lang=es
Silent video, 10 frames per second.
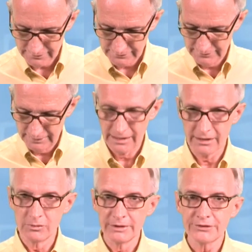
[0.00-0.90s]
de la
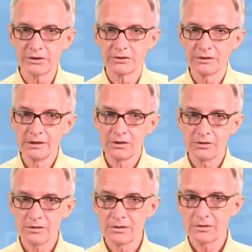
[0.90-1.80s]
ecuación
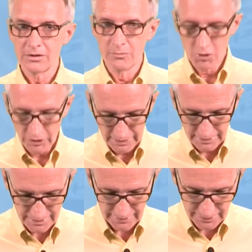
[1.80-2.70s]

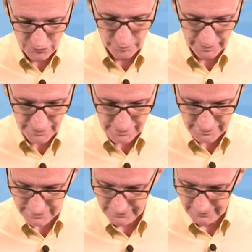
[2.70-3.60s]
homogénea en v de
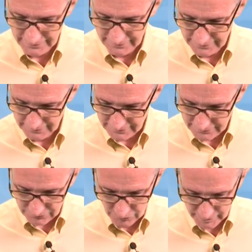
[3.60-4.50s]
x.
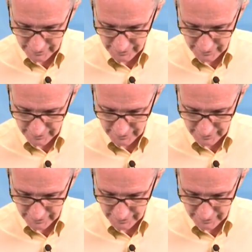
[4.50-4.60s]
v de